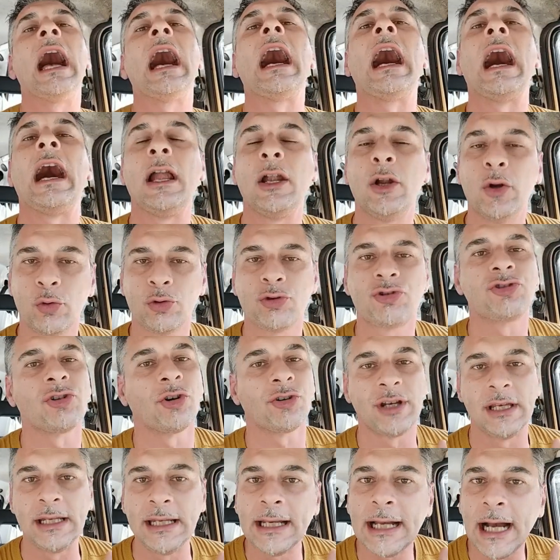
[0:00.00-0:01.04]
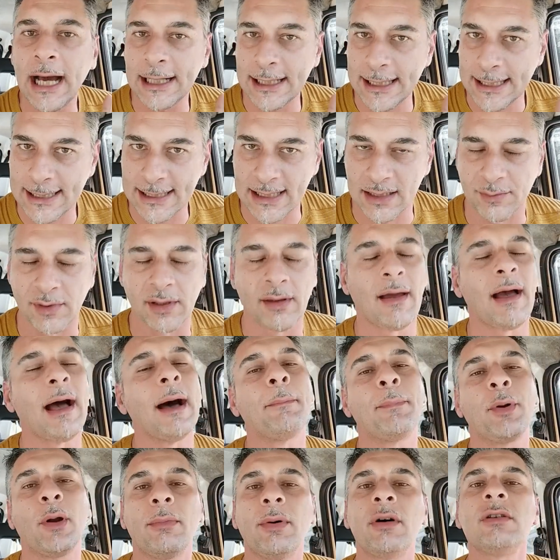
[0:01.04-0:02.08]
Allora, sciocchini carissimi, a
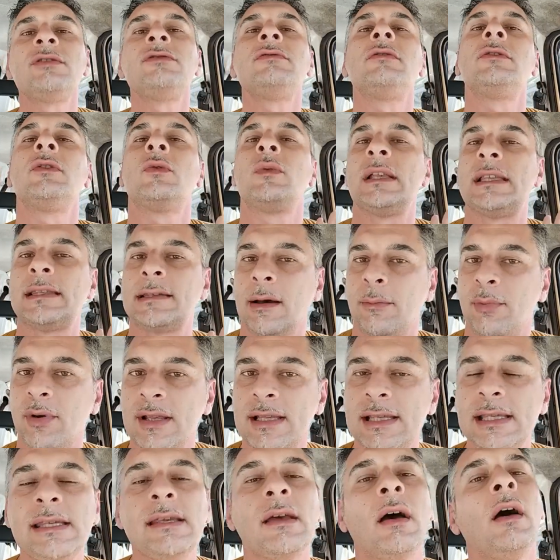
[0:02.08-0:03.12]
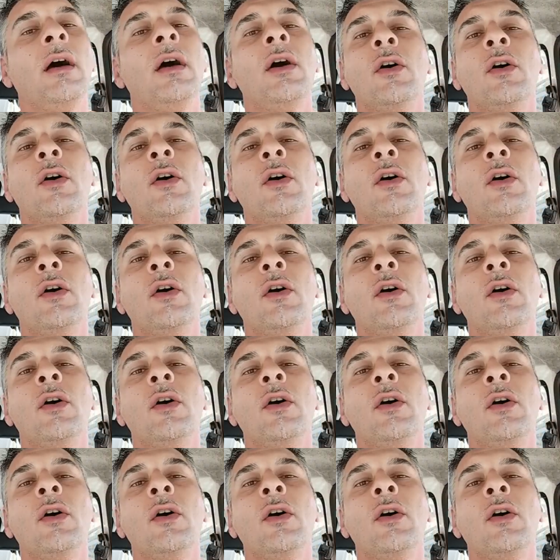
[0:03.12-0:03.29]
proposito di questa poesia,